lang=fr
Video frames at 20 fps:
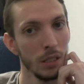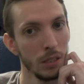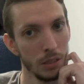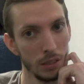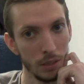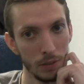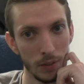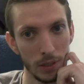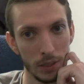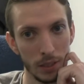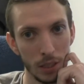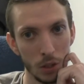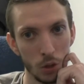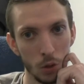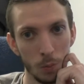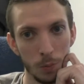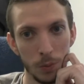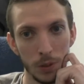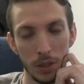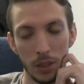Ça va être très
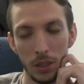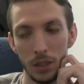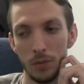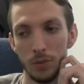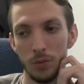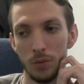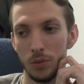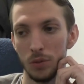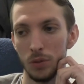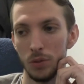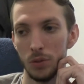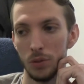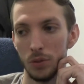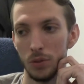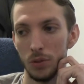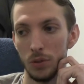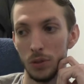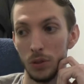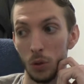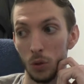compliqué vu
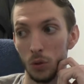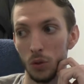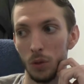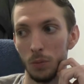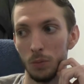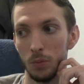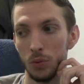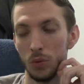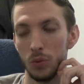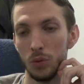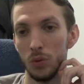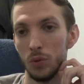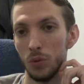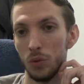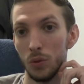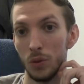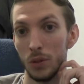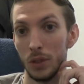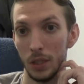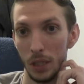qu'il y a encore beaucoup
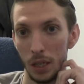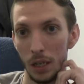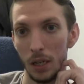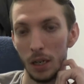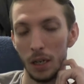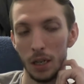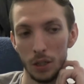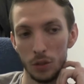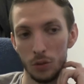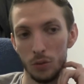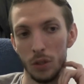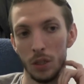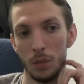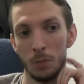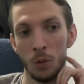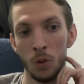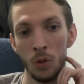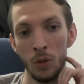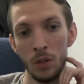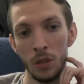de cas
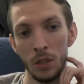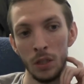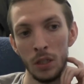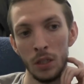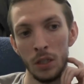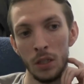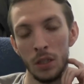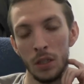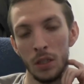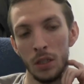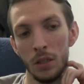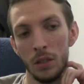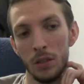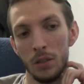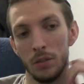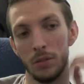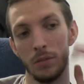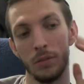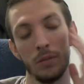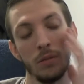actuellement.
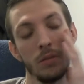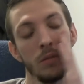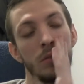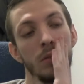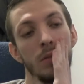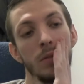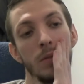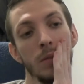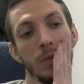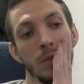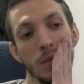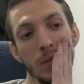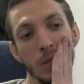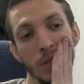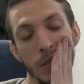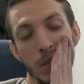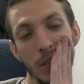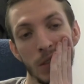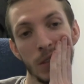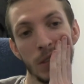Euh,
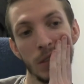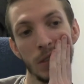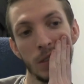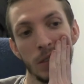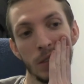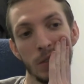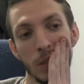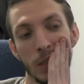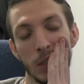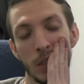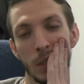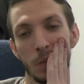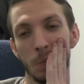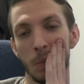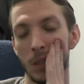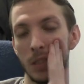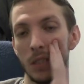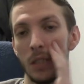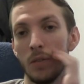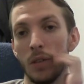
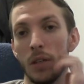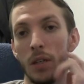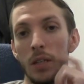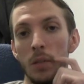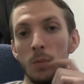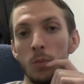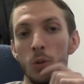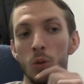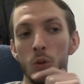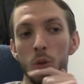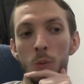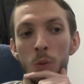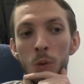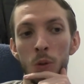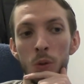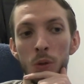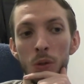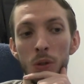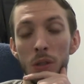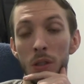j'espère que ça va aller beaucoup
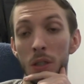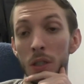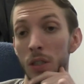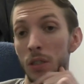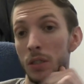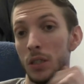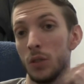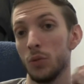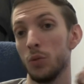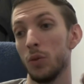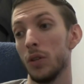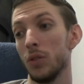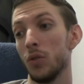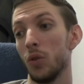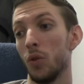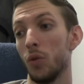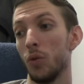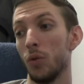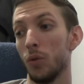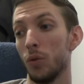mieux que ce soit
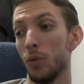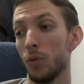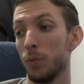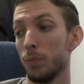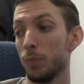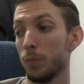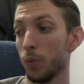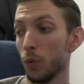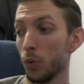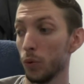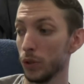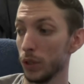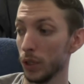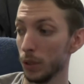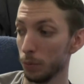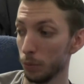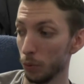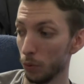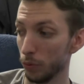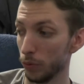dans le projet
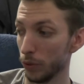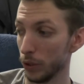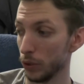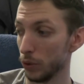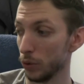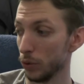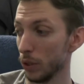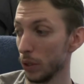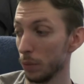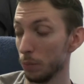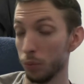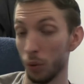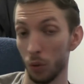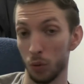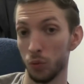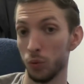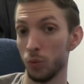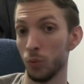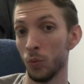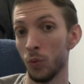professionnel pour
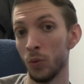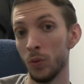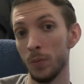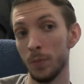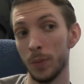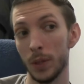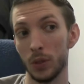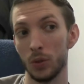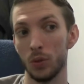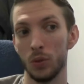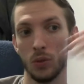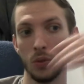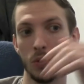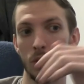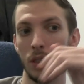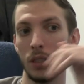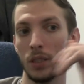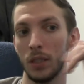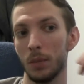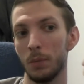tout le monde, parce que je
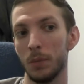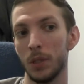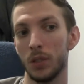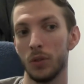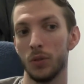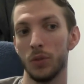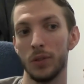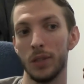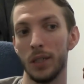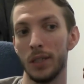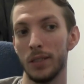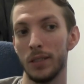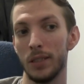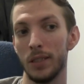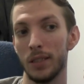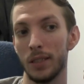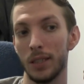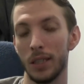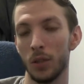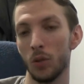sais très bien que ça a
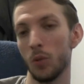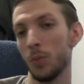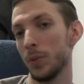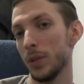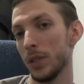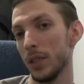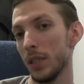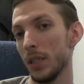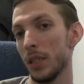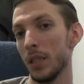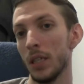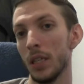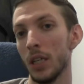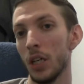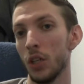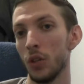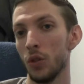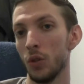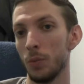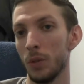été très compliqué
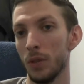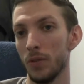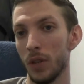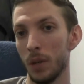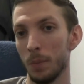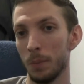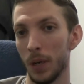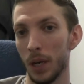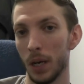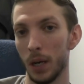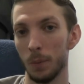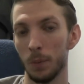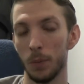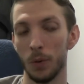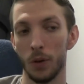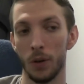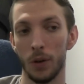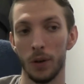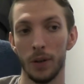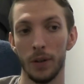2020 par
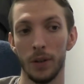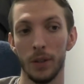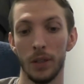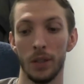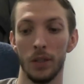rapport